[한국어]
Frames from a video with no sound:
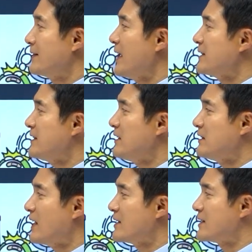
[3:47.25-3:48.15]

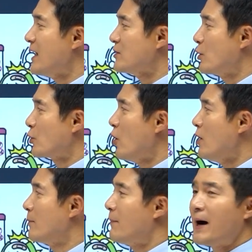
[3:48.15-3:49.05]
택시를 타자
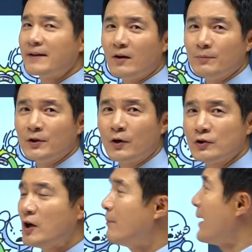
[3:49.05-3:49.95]
서로 말이 없는
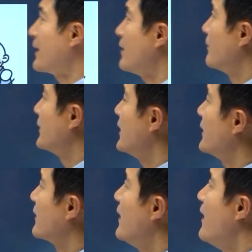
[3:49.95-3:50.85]
거죠. 말이
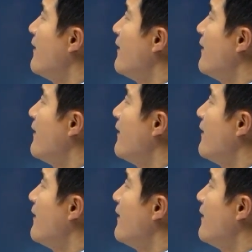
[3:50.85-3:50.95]
없는.